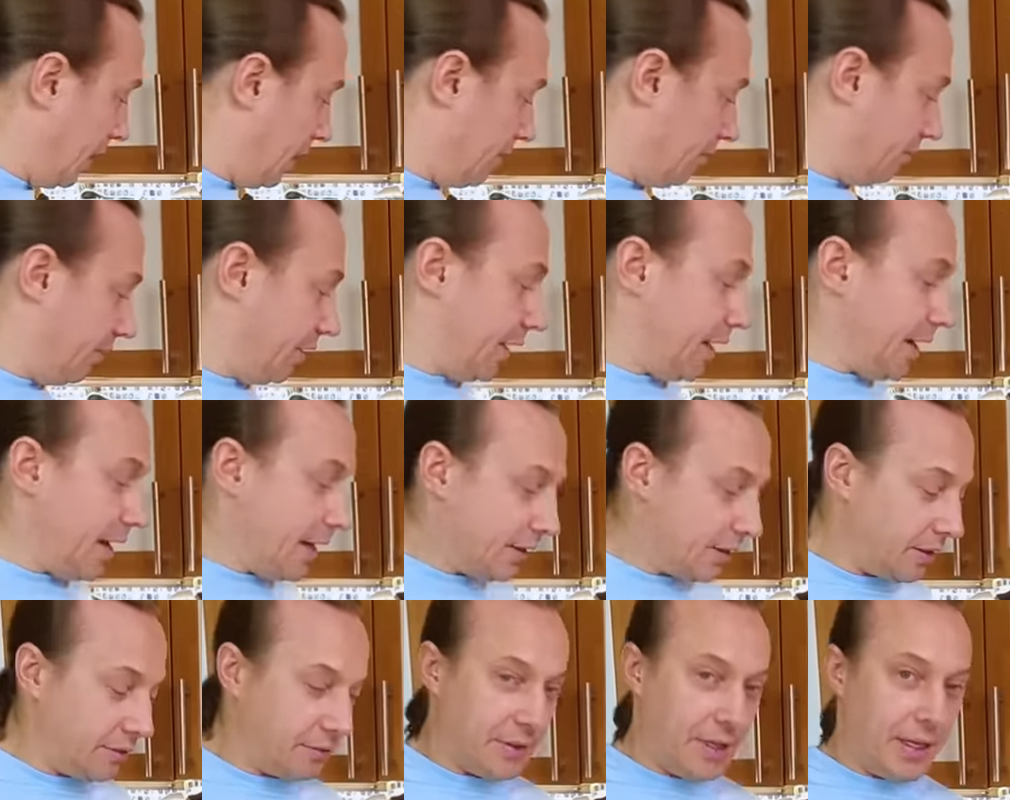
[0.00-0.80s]

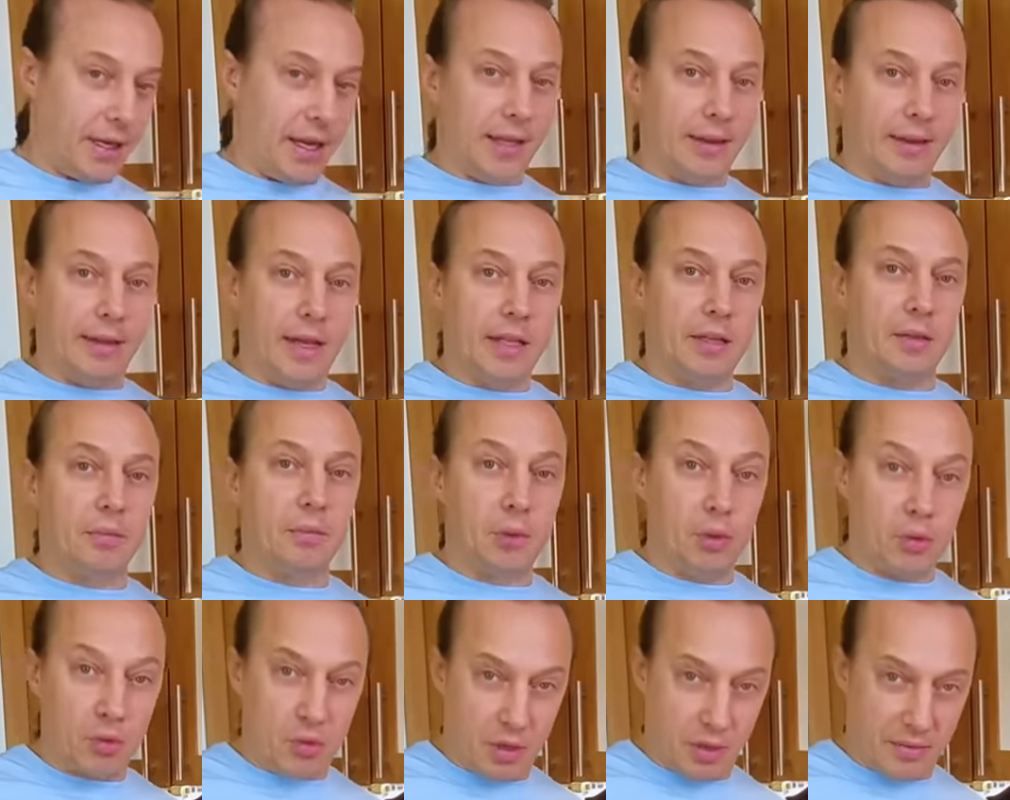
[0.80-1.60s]
вариантов-то котлет
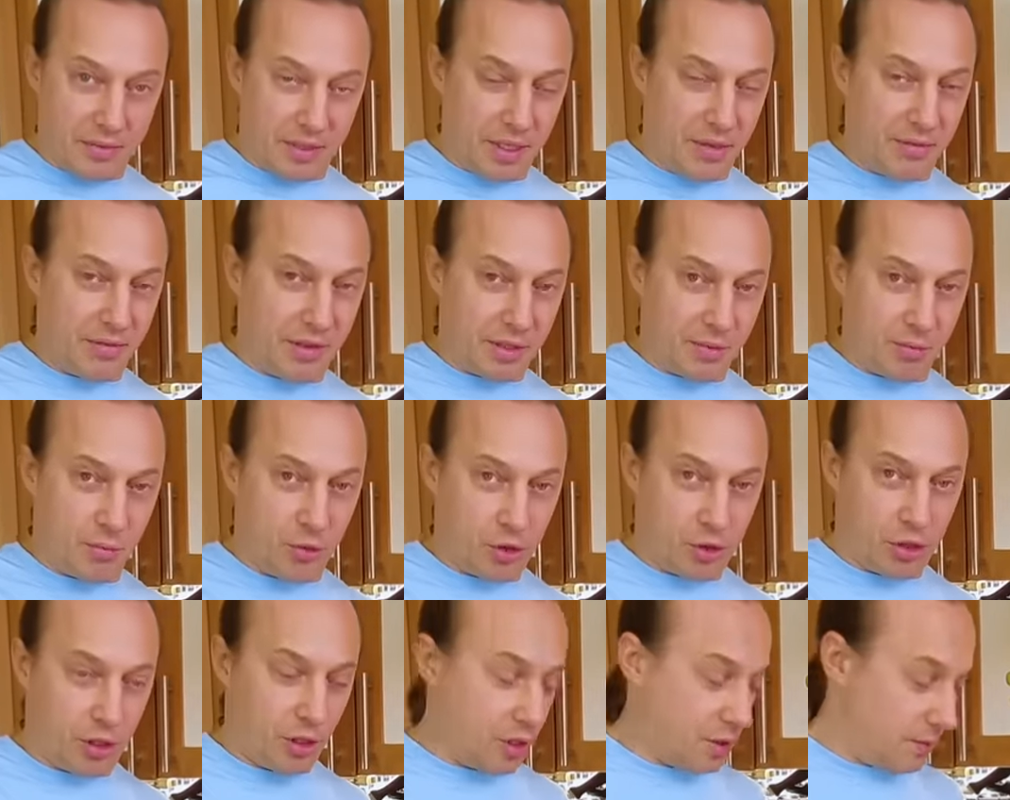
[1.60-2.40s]
много
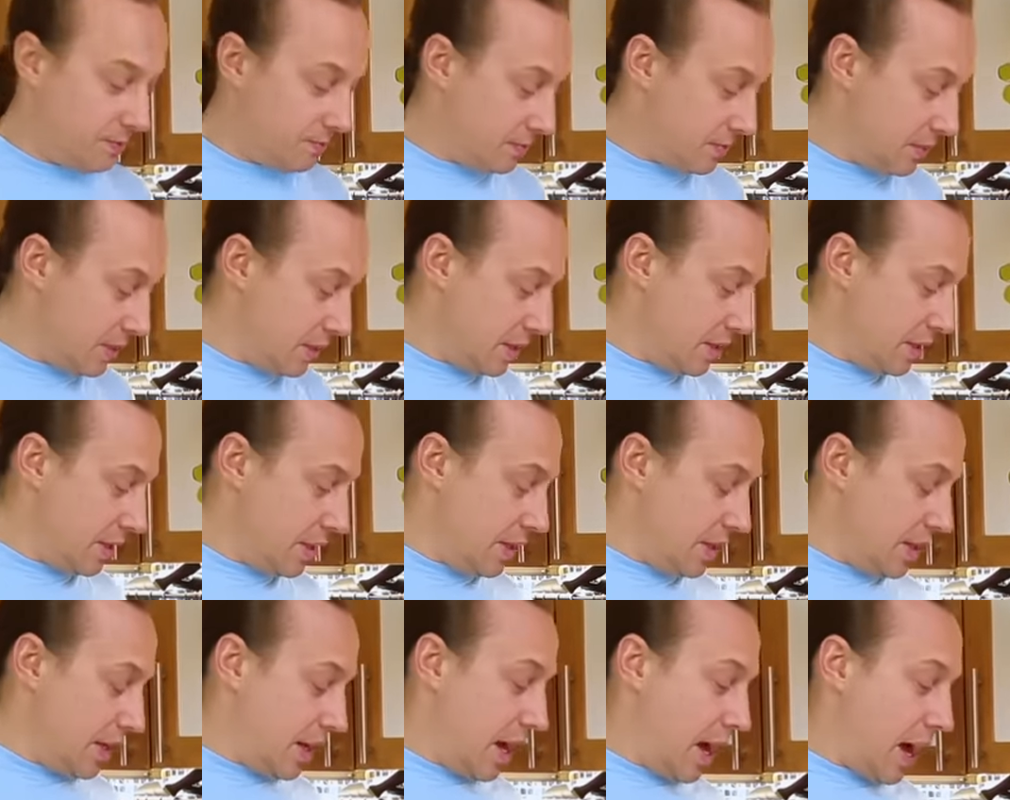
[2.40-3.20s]
всевозможных.
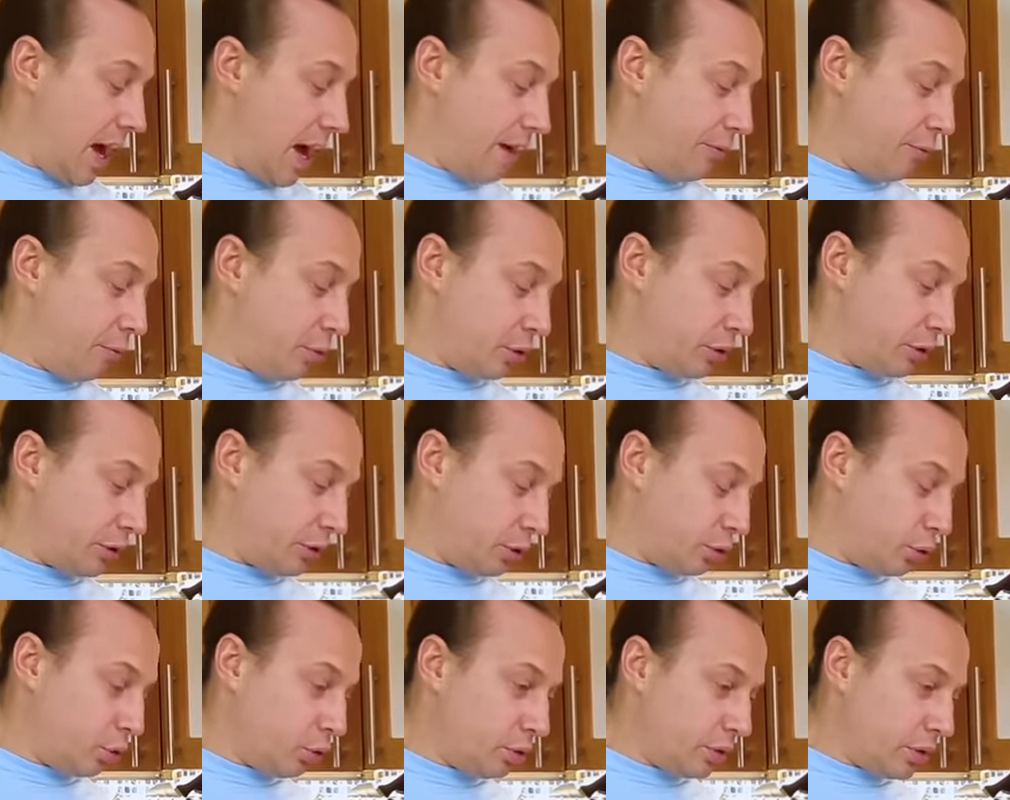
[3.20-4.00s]
А вот
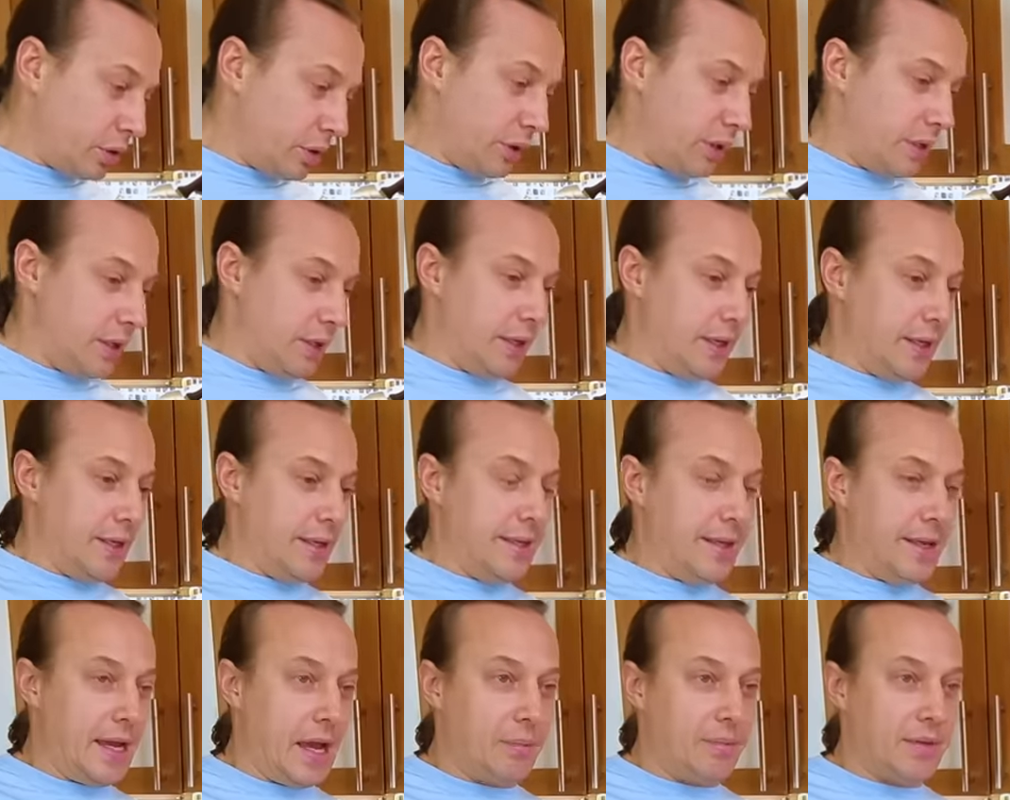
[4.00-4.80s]
тут
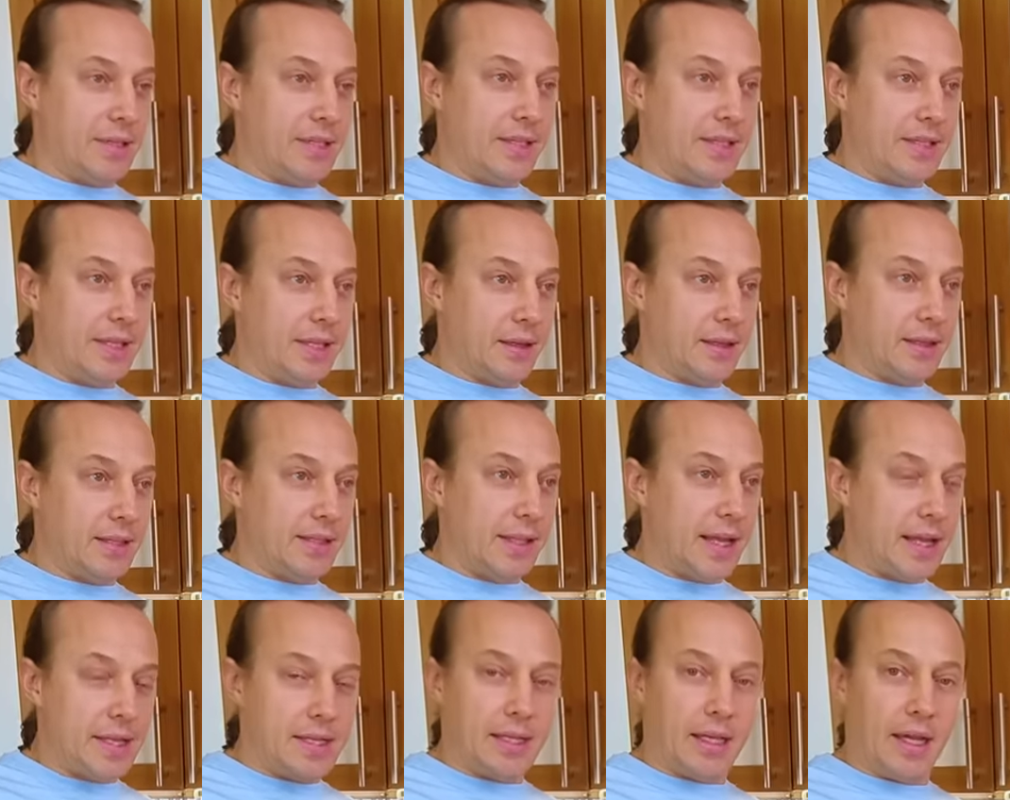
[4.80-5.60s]
я бы сделал,
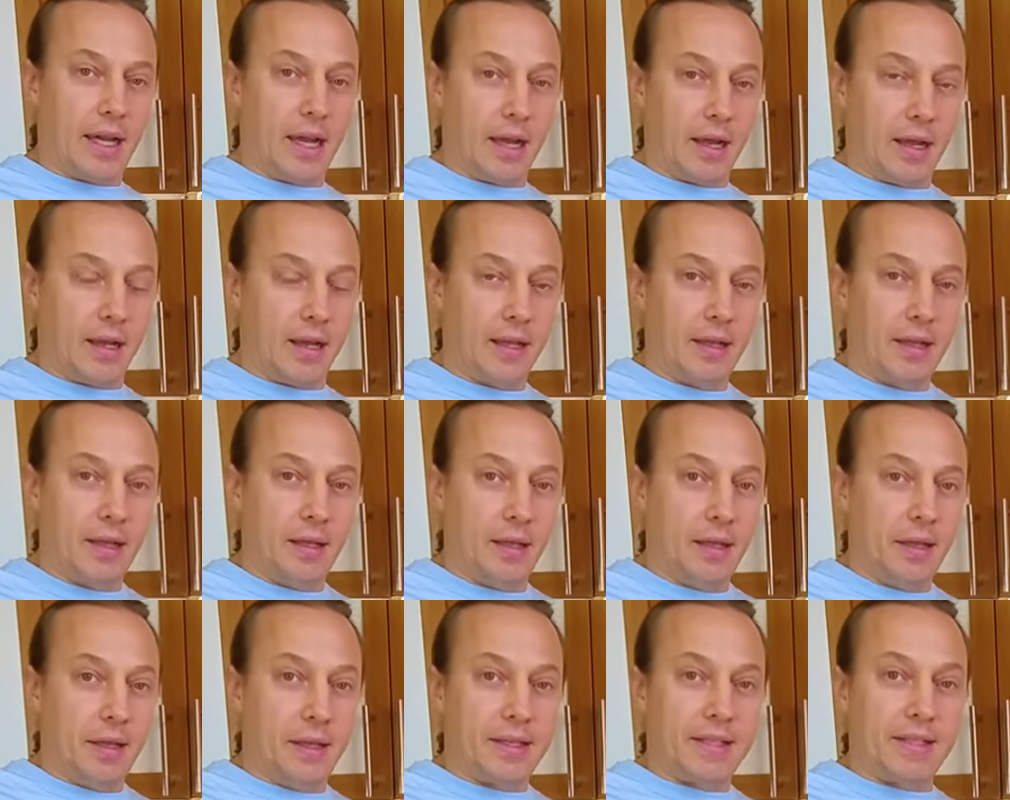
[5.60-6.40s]
знаете как,
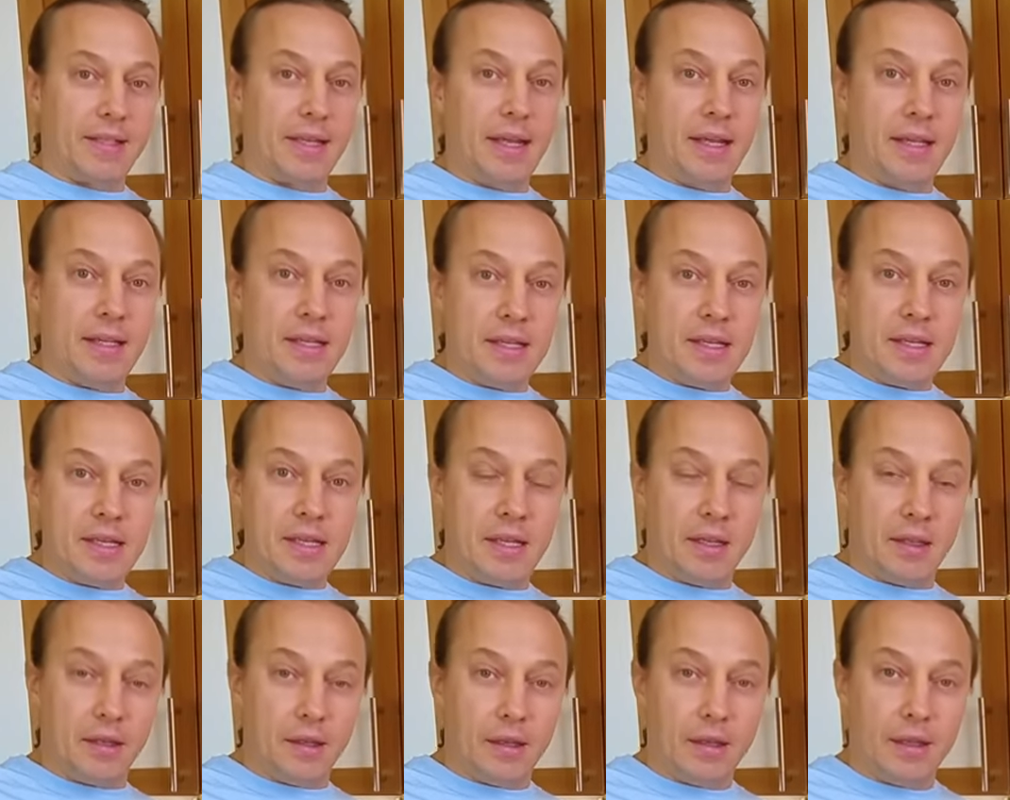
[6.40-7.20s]

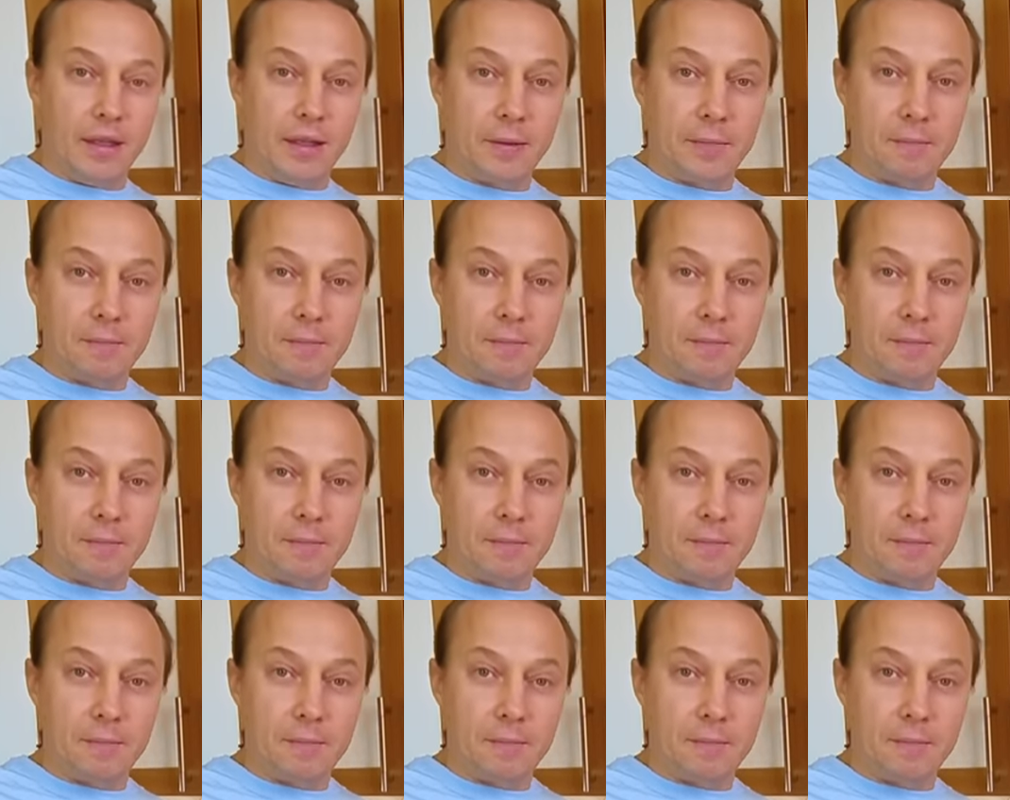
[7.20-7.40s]
соединил